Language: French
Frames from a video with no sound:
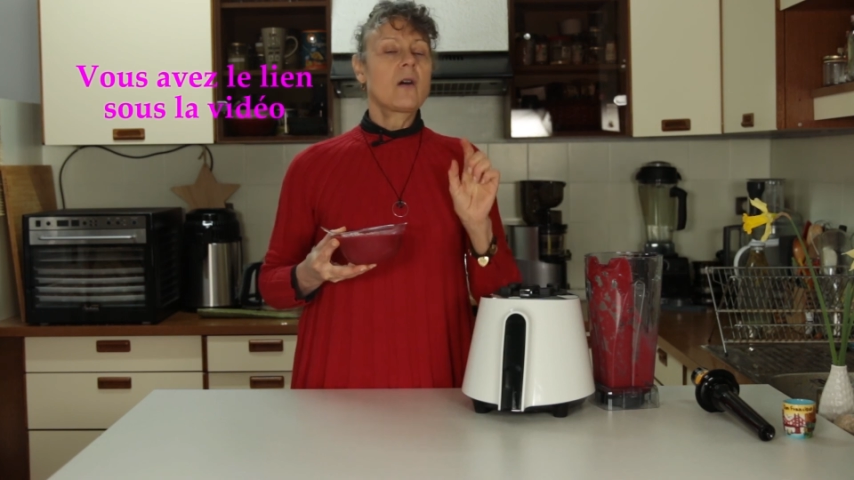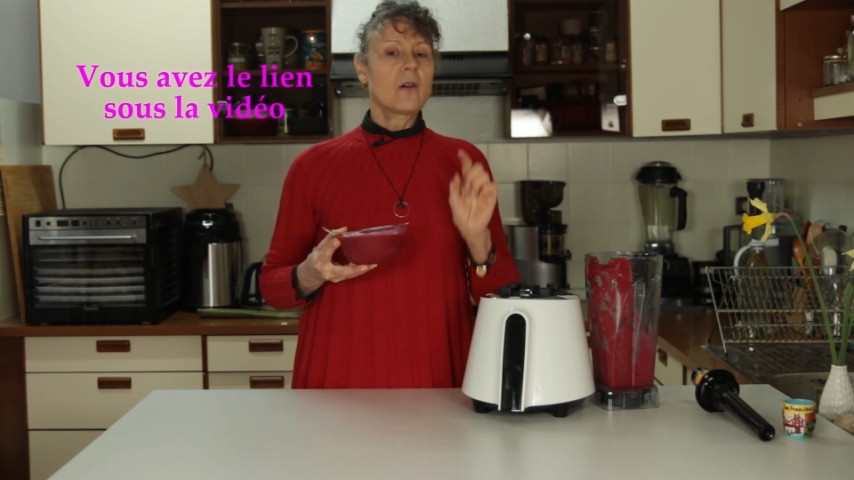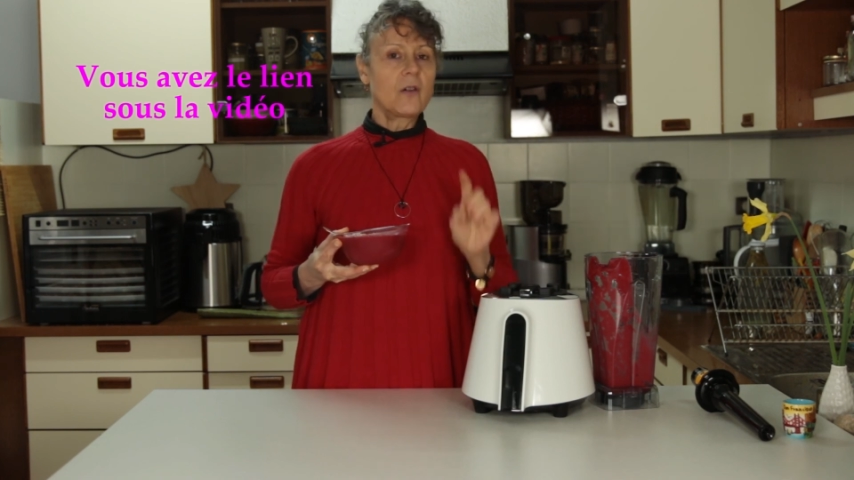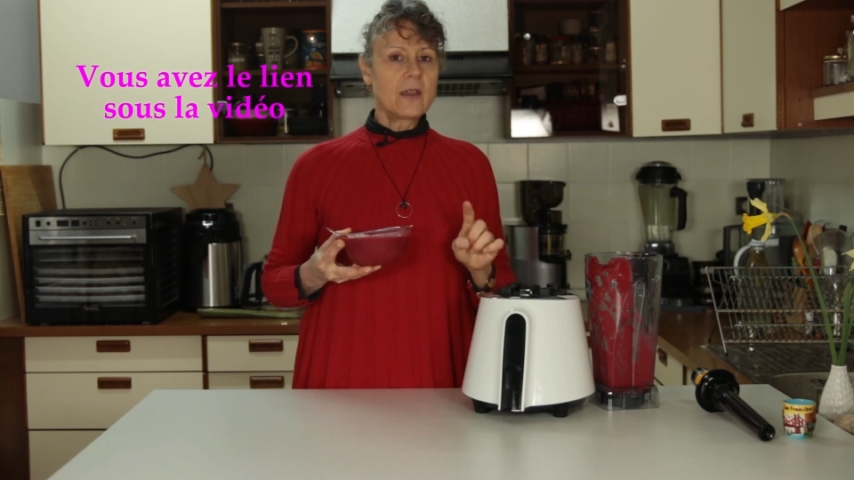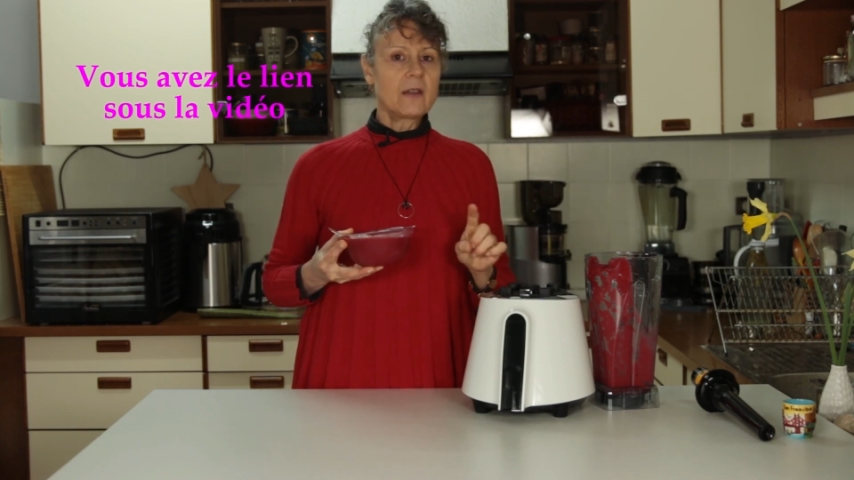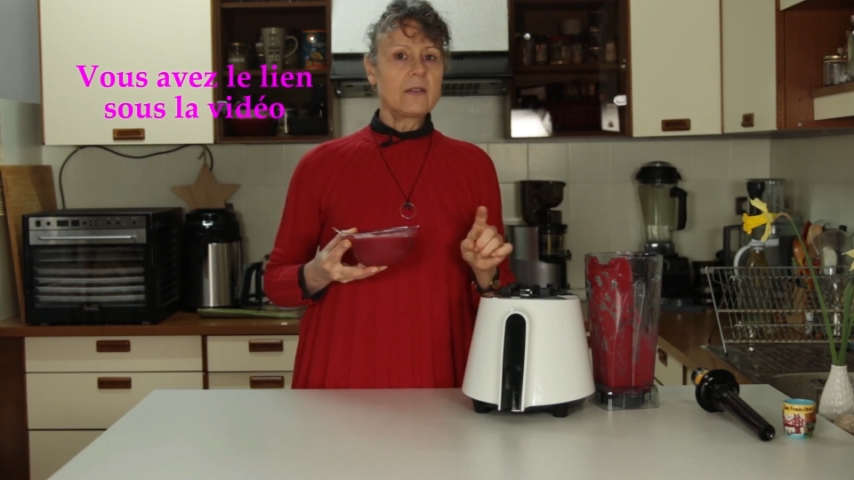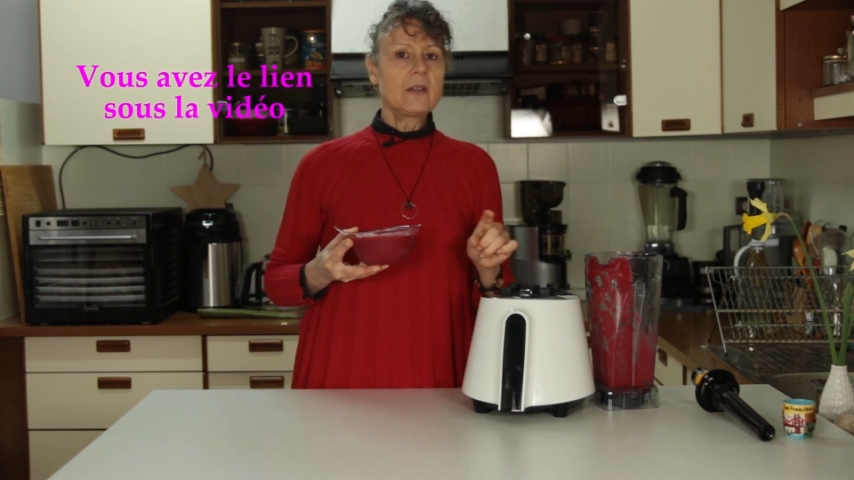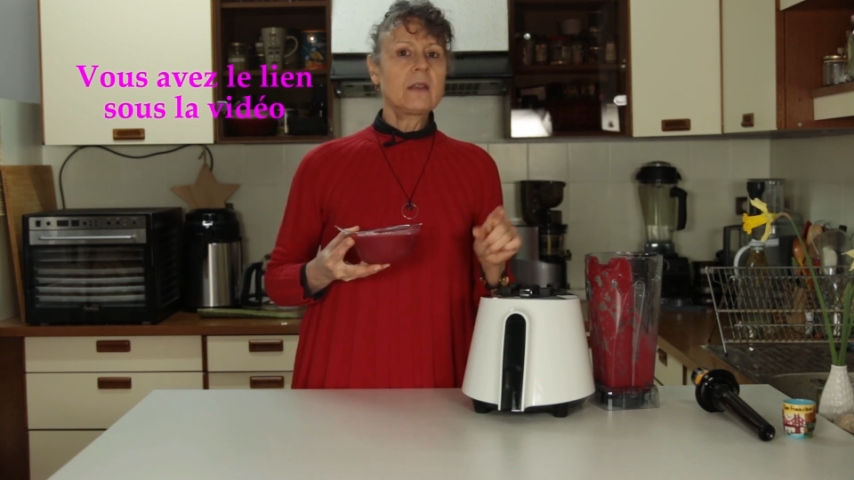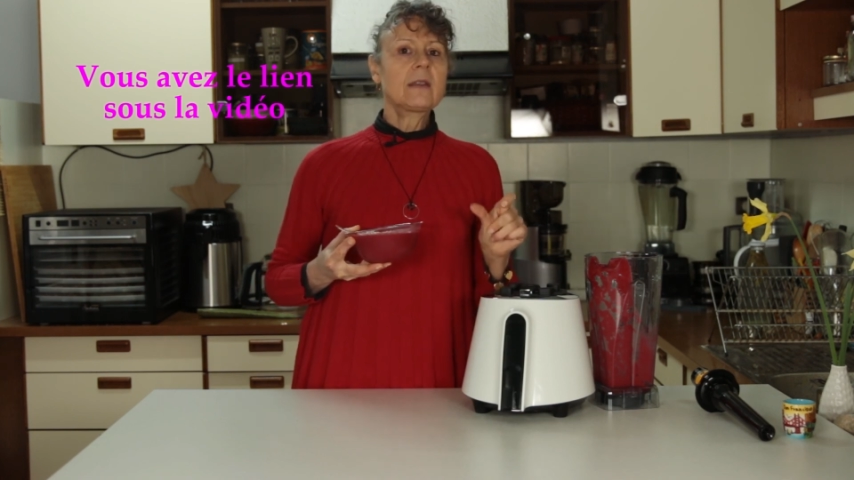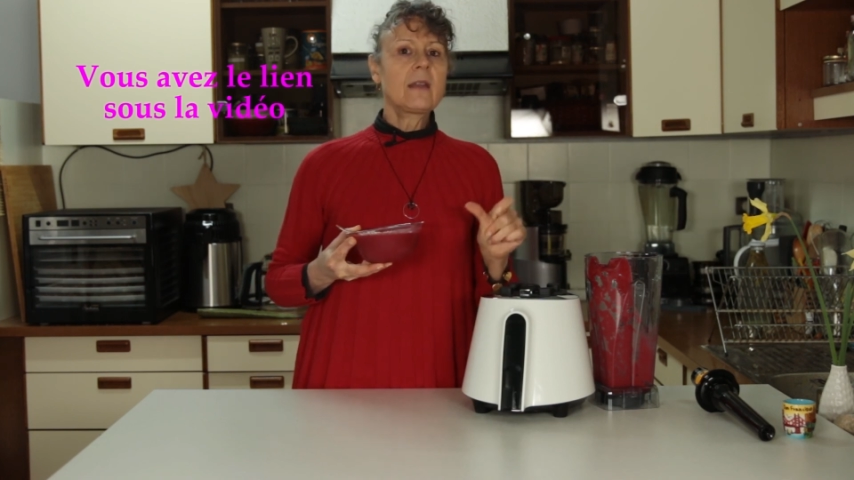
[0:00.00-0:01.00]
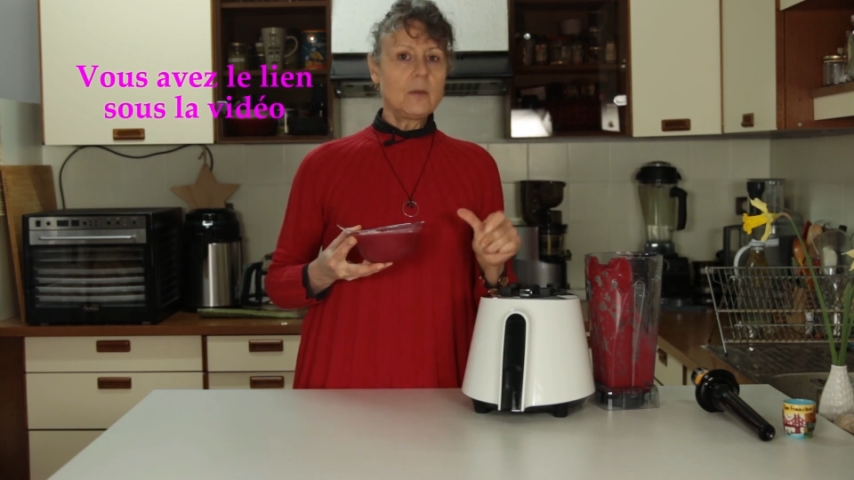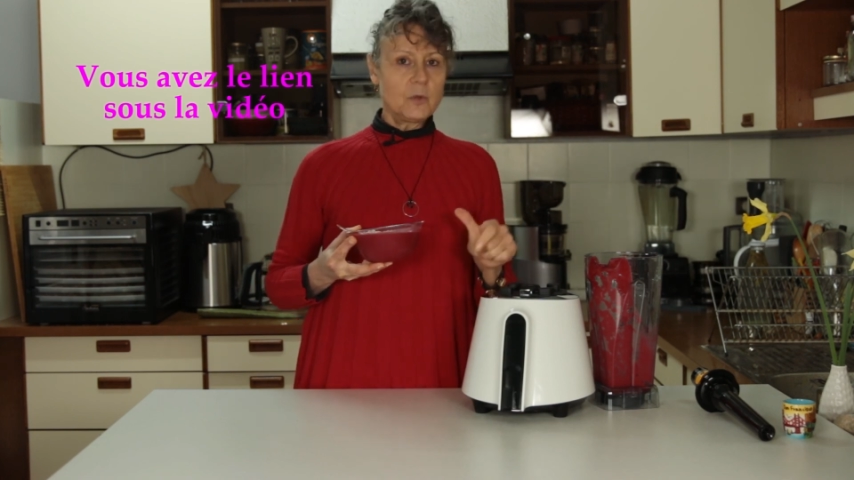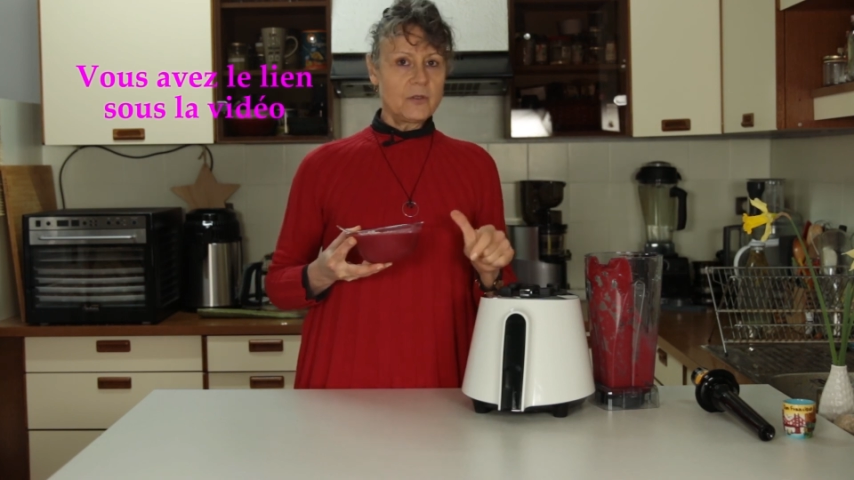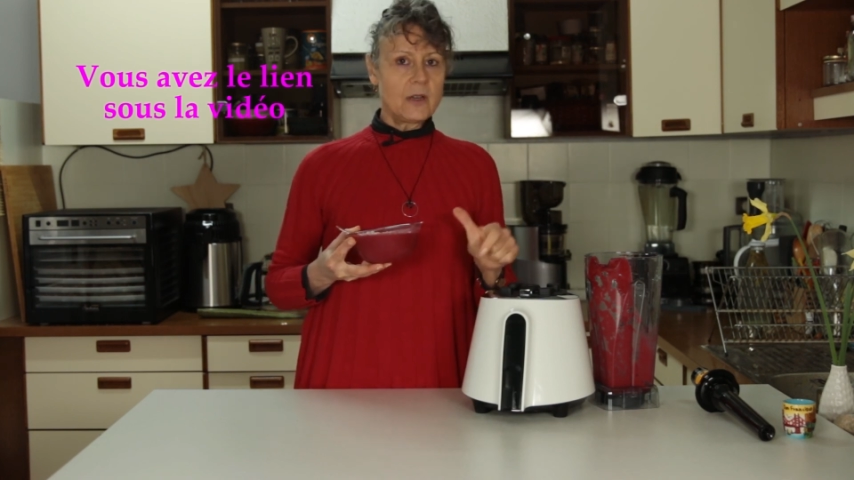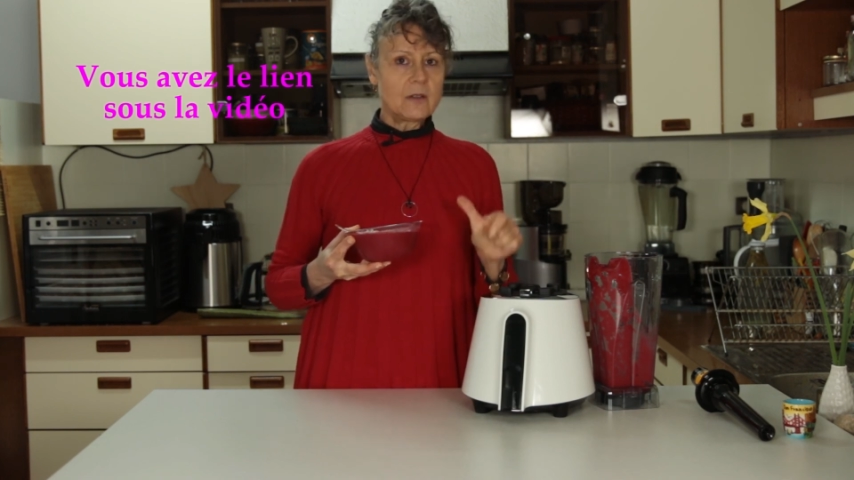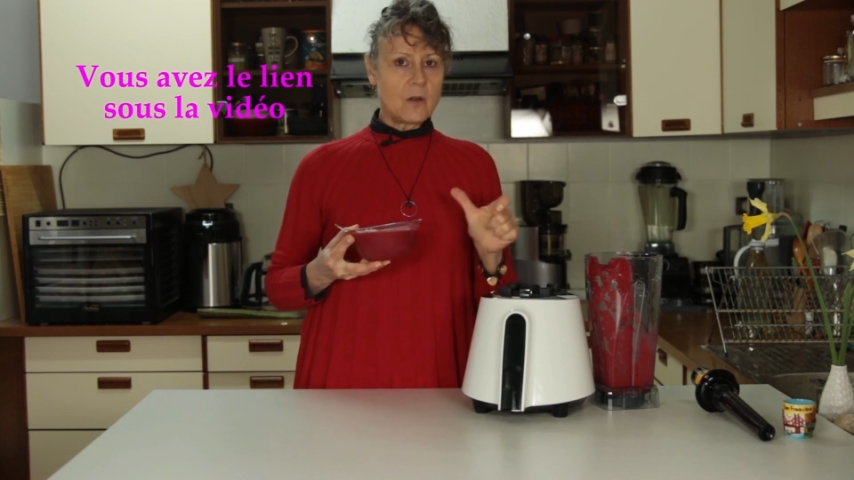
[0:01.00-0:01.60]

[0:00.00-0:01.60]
regardez quel modèle